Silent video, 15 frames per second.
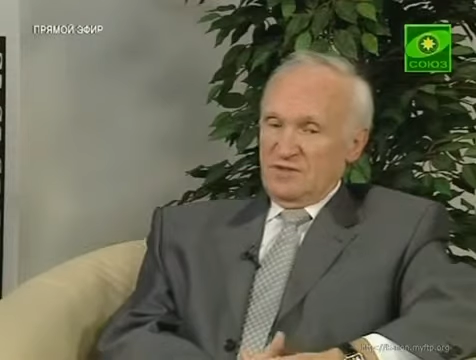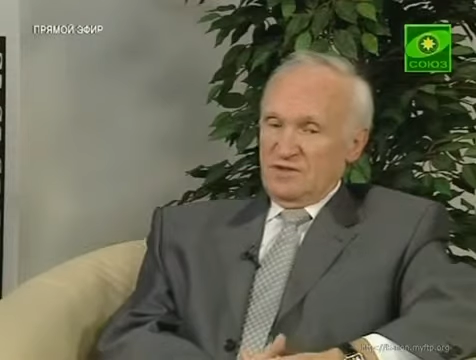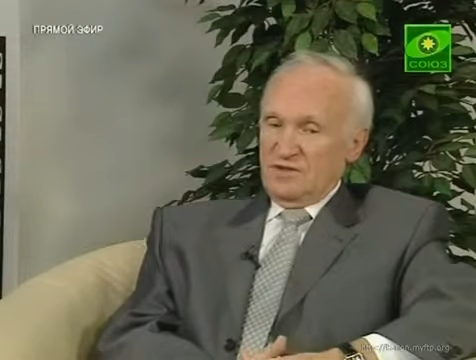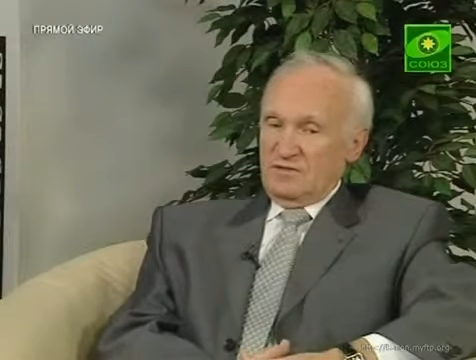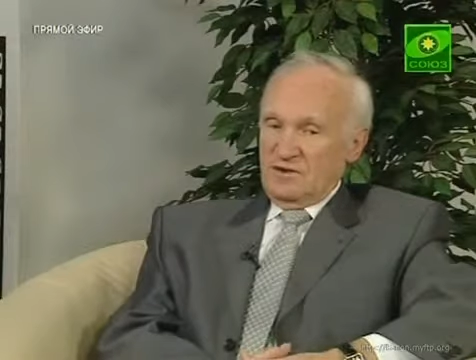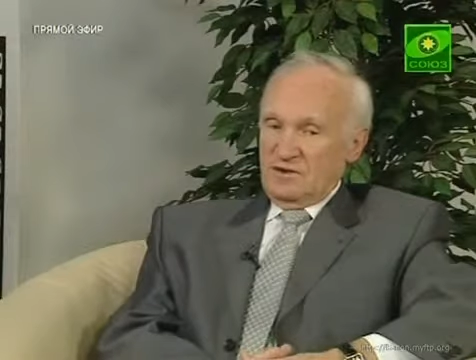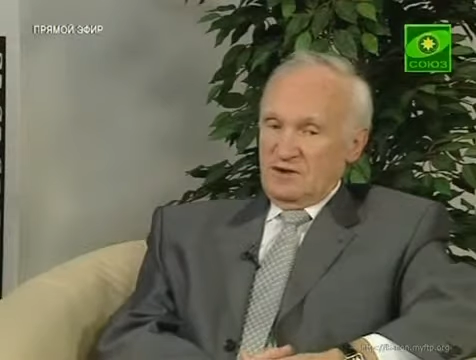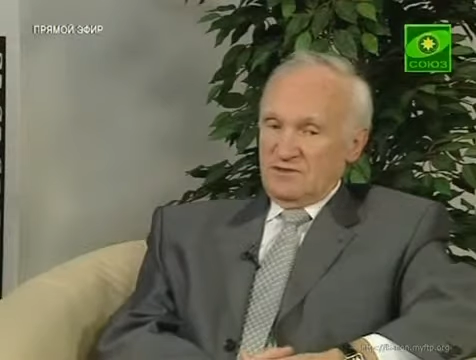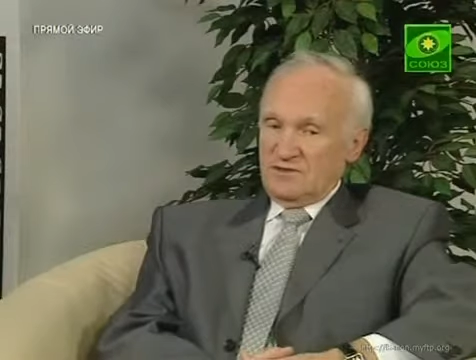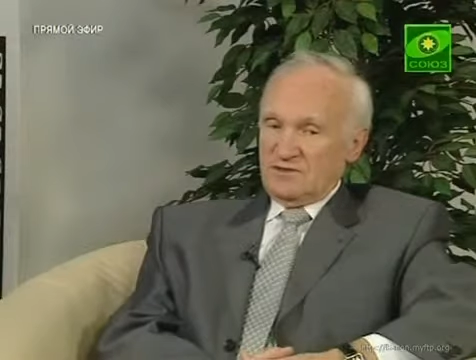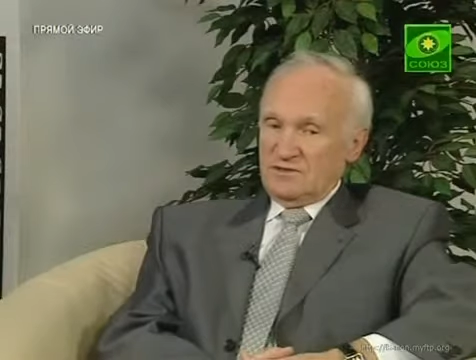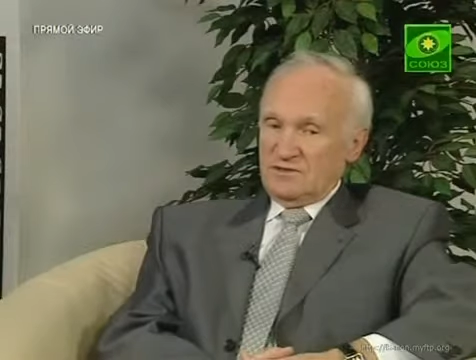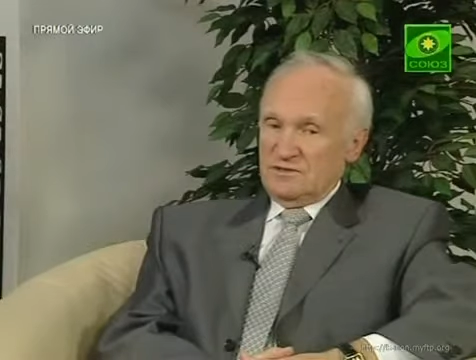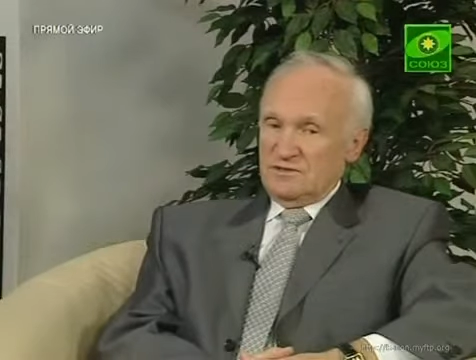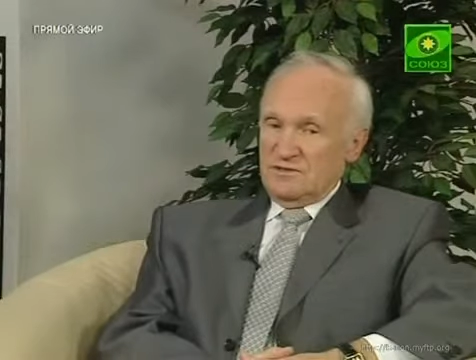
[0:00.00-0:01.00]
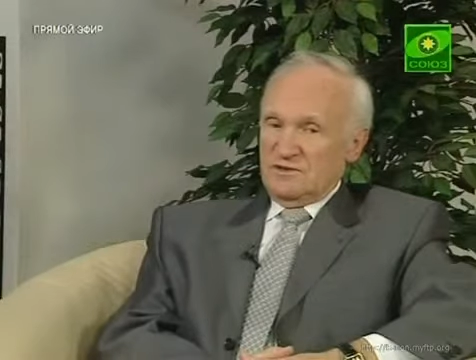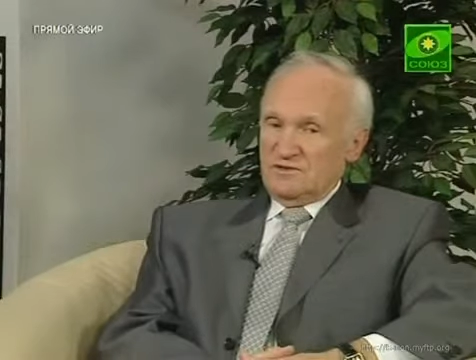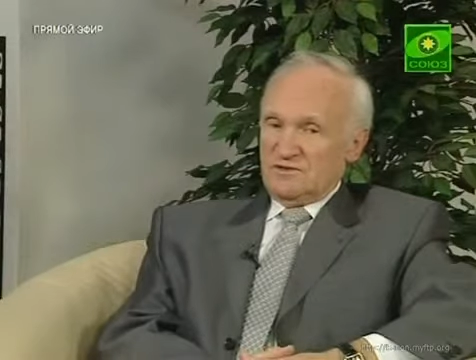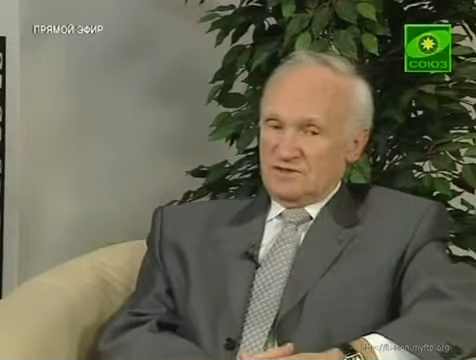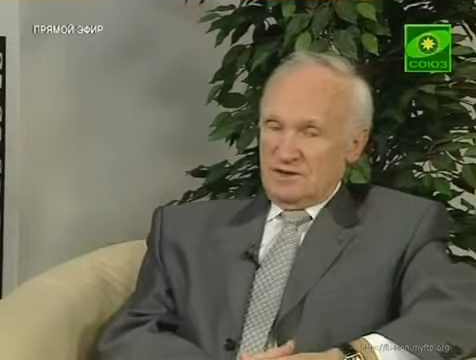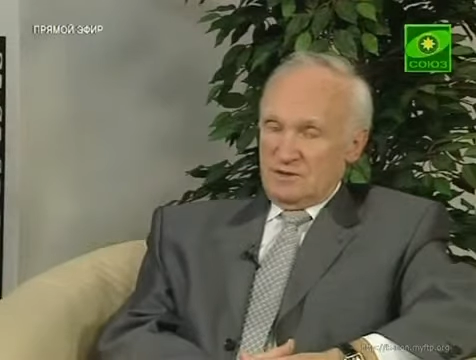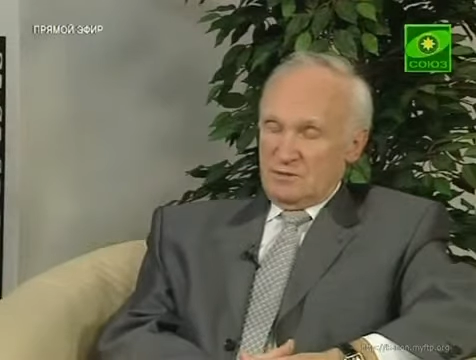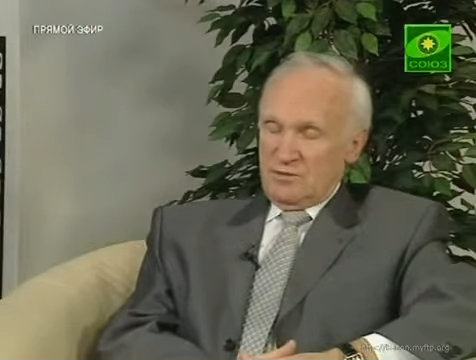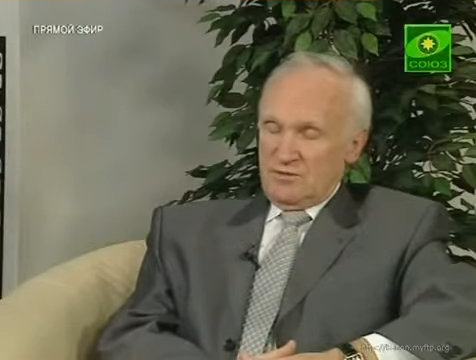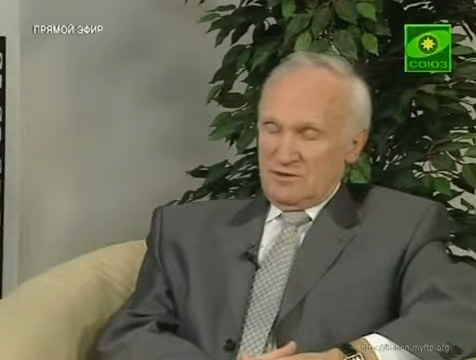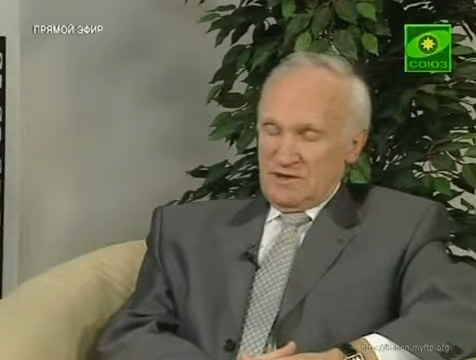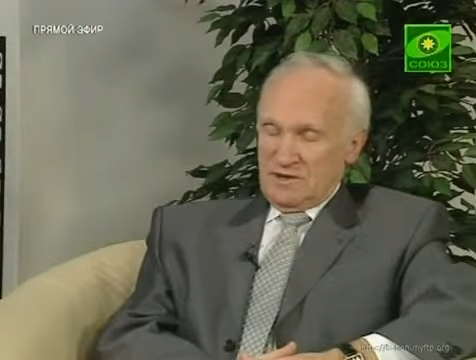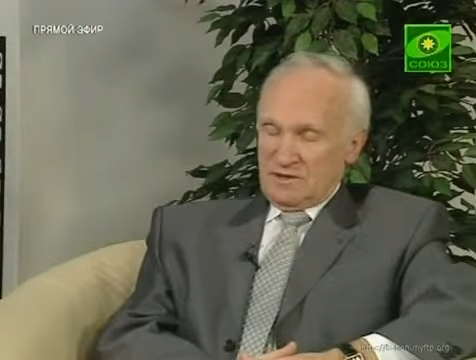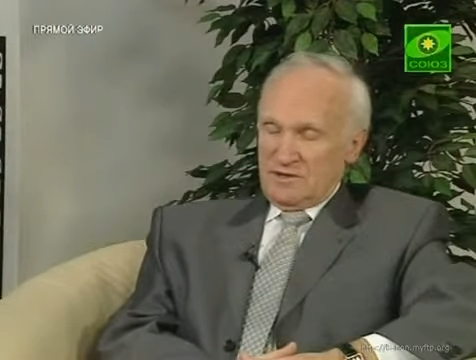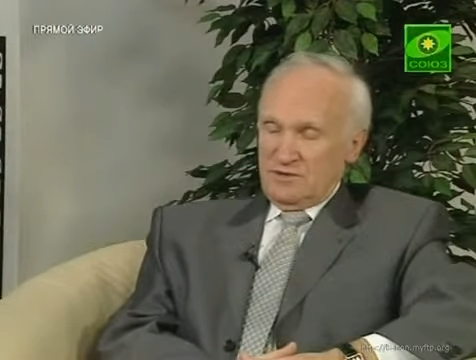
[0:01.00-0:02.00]
является самым
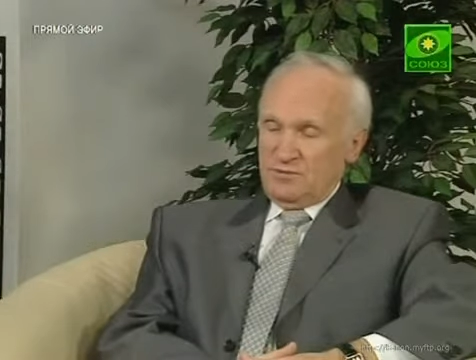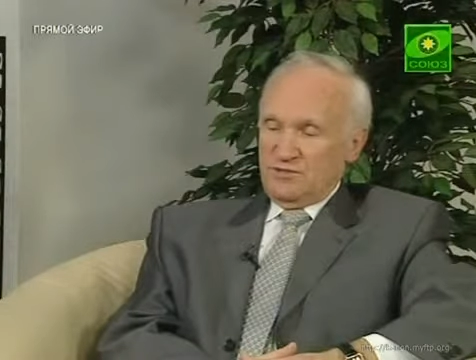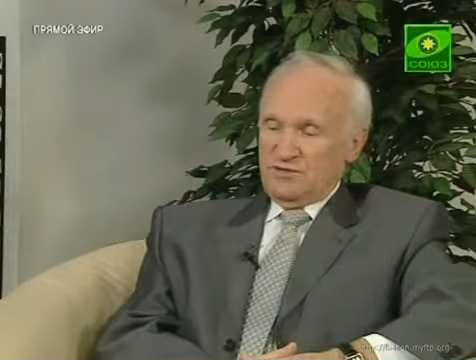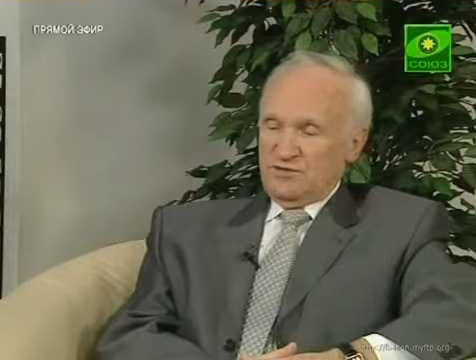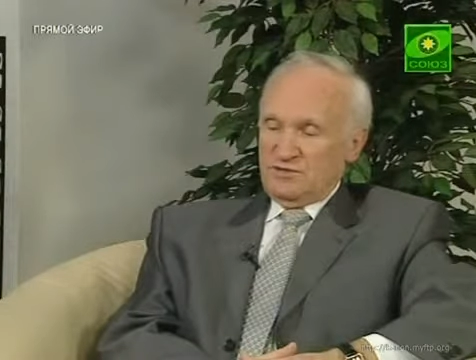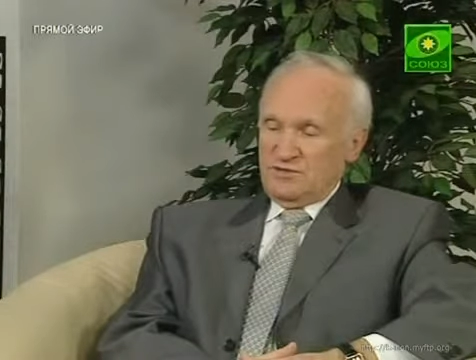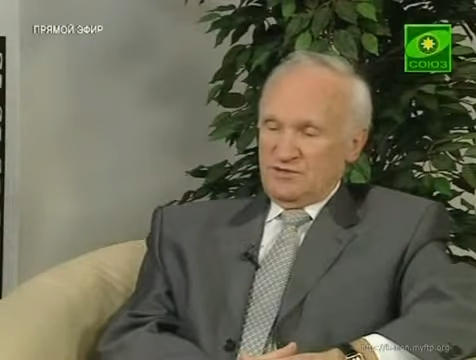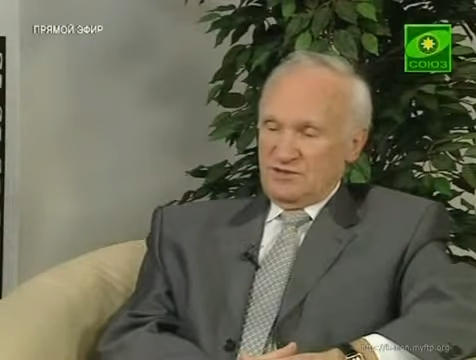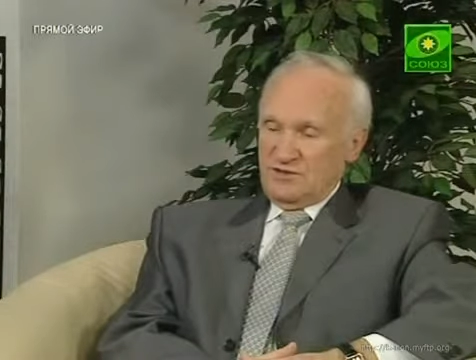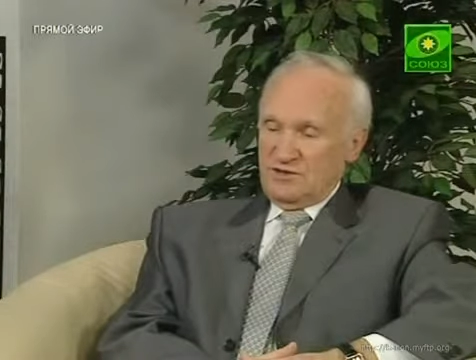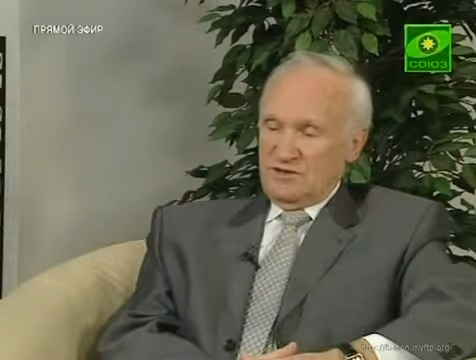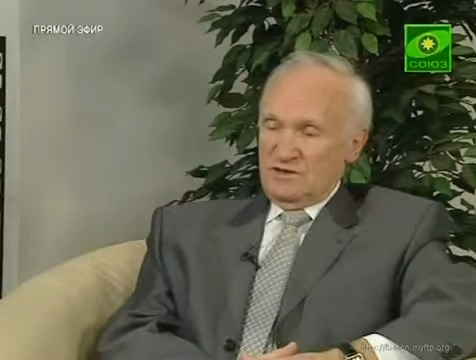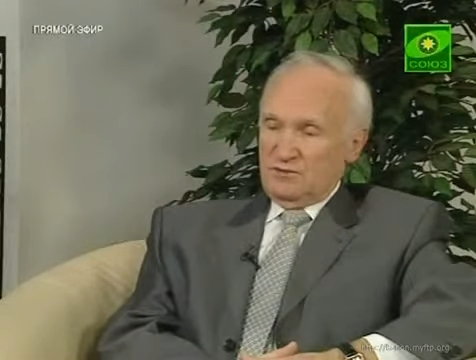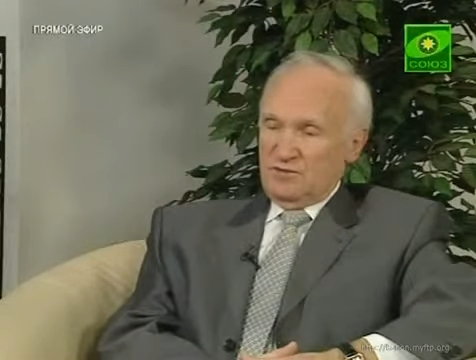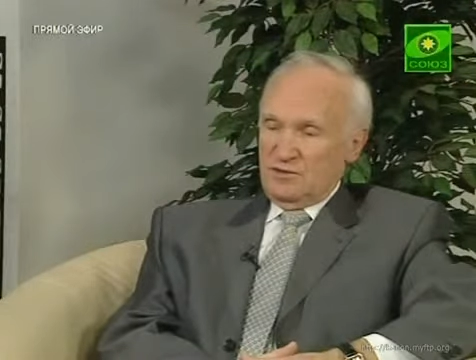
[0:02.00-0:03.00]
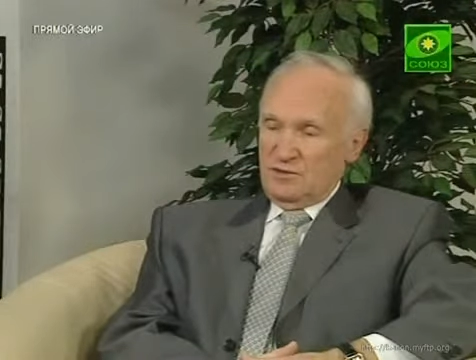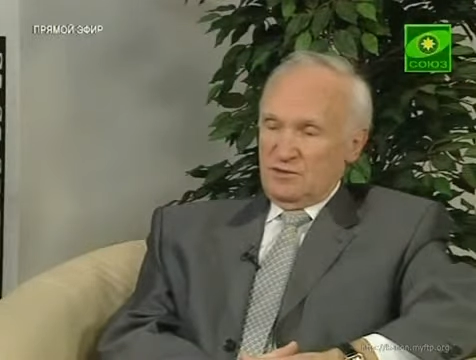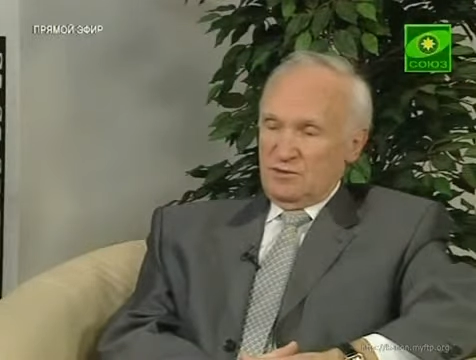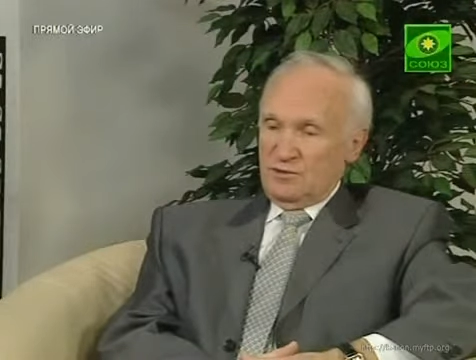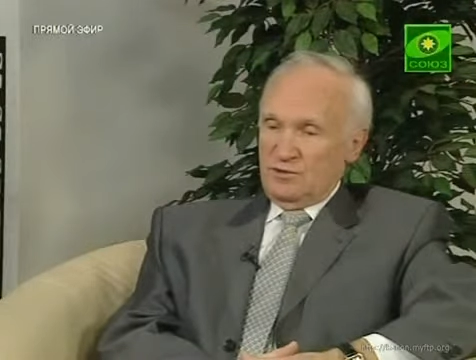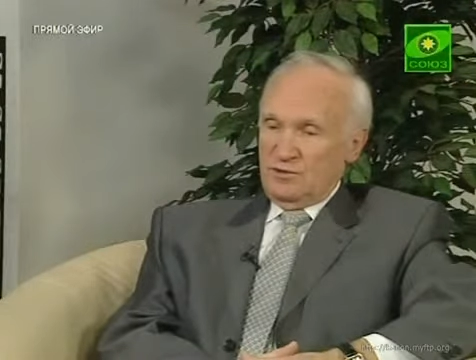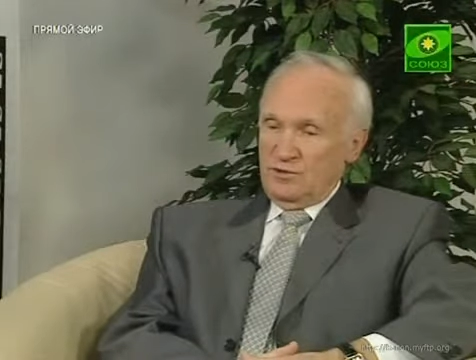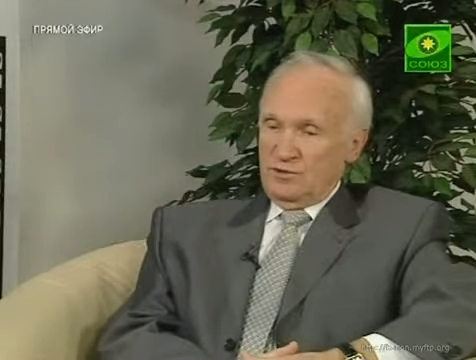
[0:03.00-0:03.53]
ярким подтверждением того,